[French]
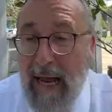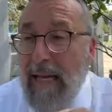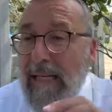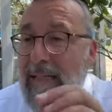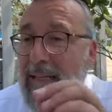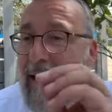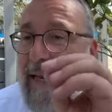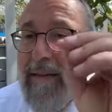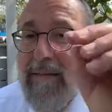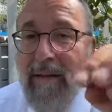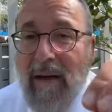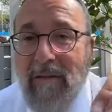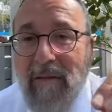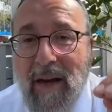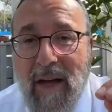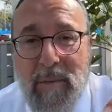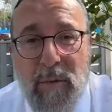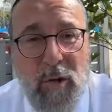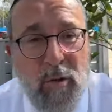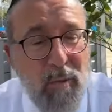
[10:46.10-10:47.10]
et là, il s'arrête,
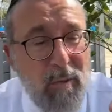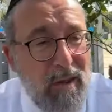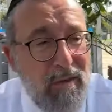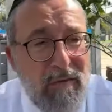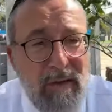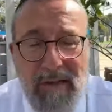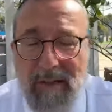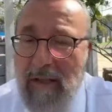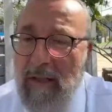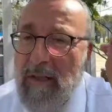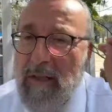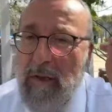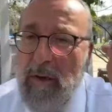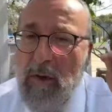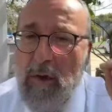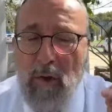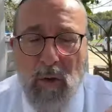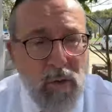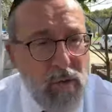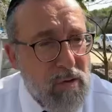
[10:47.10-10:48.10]
Raphaël Shmulevitz, et il
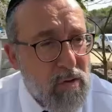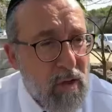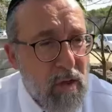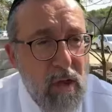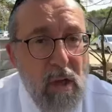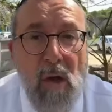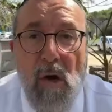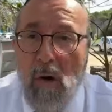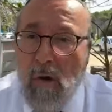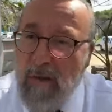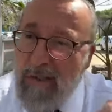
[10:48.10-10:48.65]
dit une chose.